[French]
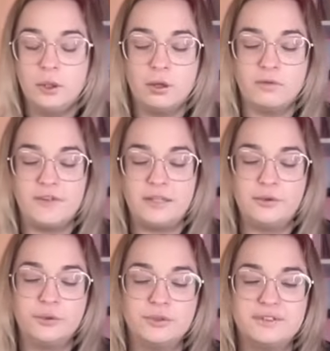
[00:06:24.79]
en fait
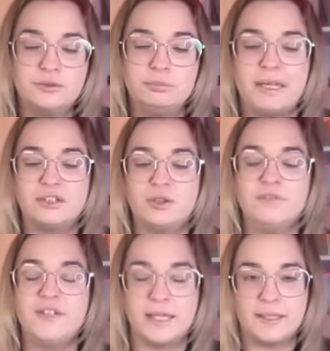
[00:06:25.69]
que une personne
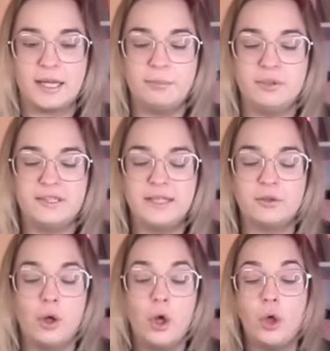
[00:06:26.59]
viendra
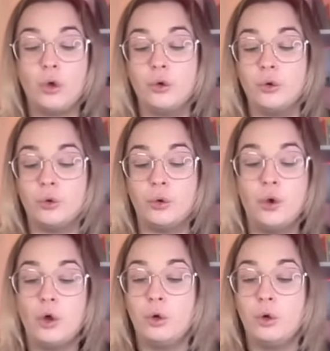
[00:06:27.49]
peut-être euh,